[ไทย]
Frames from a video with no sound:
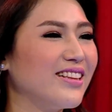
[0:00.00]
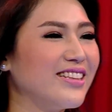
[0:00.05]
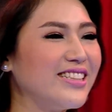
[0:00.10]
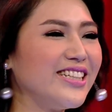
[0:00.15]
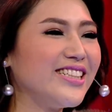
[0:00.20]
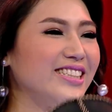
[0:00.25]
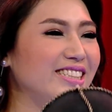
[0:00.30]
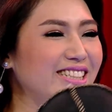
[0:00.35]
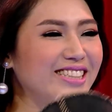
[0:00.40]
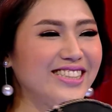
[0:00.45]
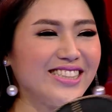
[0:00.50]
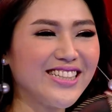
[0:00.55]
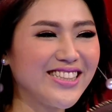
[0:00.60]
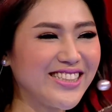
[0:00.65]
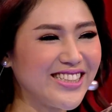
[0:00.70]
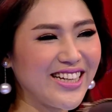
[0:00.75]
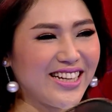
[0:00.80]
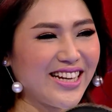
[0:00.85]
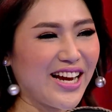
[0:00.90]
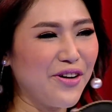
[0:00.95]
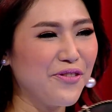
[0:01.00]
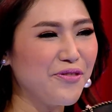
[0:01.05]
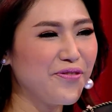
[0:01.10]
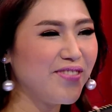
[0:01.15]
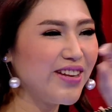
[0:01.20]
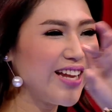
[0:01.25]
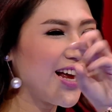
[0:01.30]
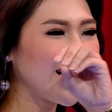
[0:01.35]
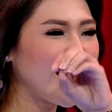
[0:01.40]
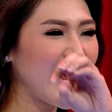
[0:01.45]
จิ๊ดจิ๊ดจิ๊ดจิ๊ดแบบ
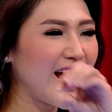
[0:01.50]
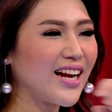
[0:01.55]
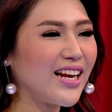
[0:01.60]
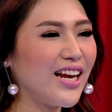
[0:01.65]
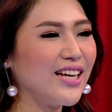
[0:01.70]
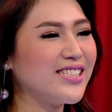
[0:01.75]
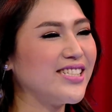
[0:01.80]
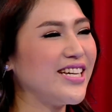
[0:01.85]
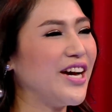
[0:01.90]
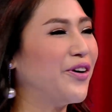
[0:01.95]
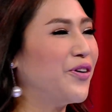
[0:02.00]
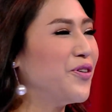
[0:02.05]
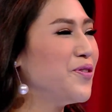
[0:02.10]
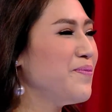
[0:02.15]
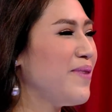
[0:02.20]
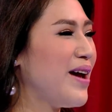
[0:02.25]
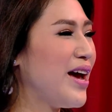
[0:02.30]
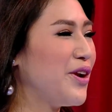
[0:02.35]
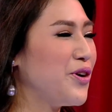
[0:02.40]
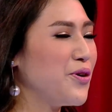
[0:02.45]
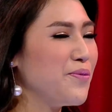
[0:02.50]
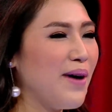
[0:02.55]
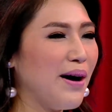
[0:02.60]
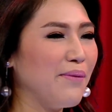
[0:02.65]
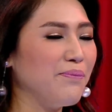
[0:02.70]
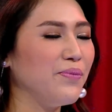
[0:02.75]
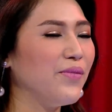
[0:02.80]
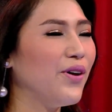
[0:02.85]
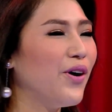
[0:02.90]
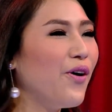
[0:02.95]
เล็กๆแล้วเสียงคุณเบน์ดูแบบ
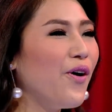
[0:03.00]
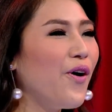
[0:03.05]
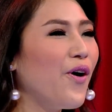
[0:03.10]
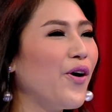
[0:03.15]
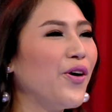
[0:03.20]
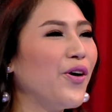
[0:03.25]
โอ้โห